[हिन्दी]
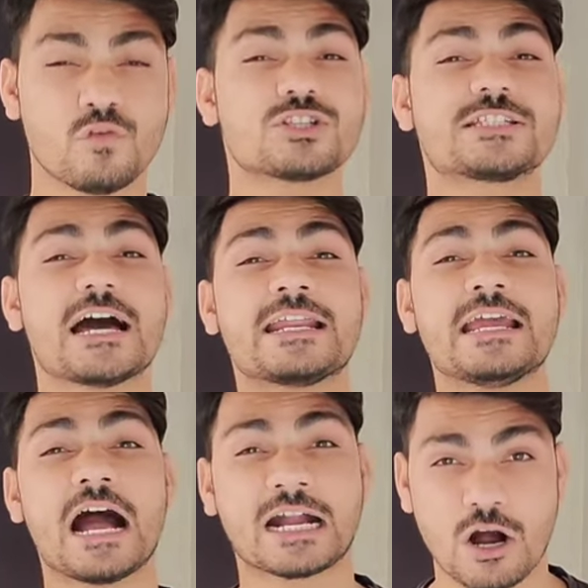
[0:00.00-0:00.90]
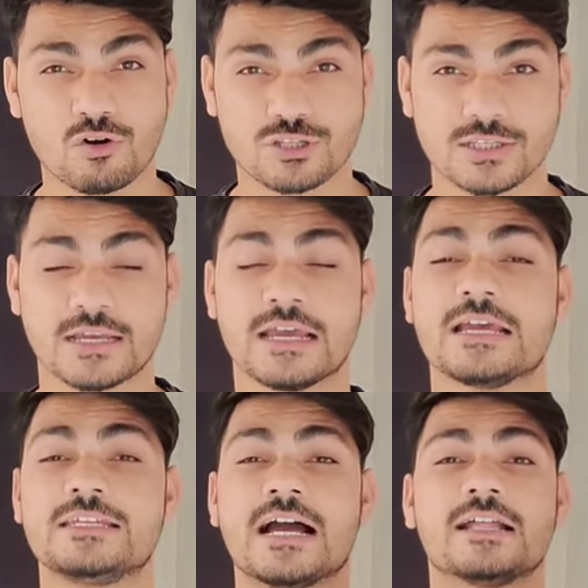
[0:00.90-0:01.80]
वो सारे अकाउंट्स
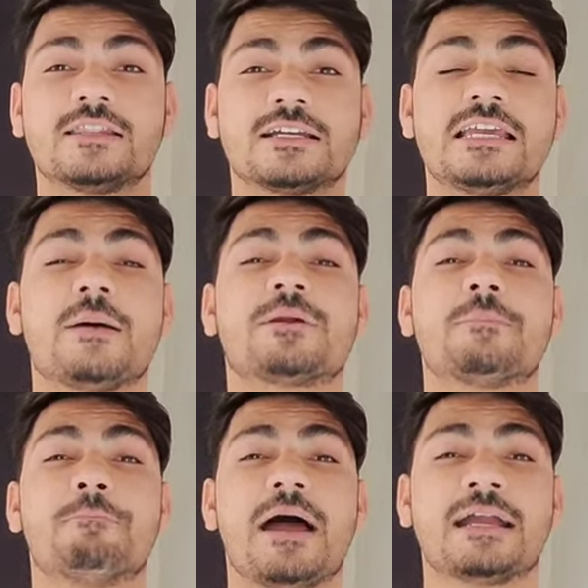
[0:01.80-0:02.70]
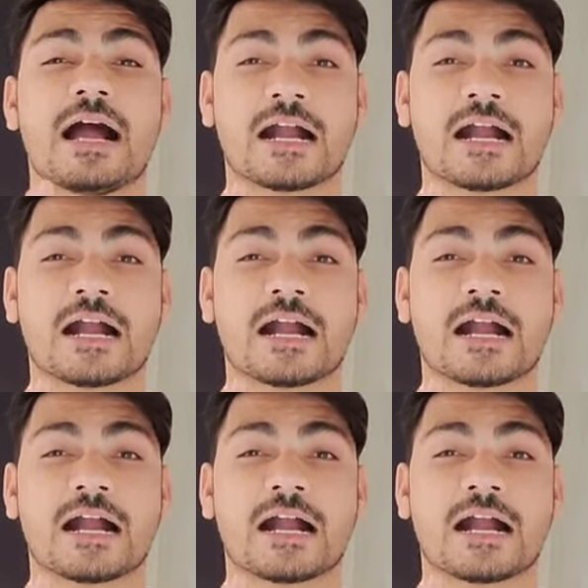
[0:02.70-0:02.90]
यहां तक कि आपके बैंक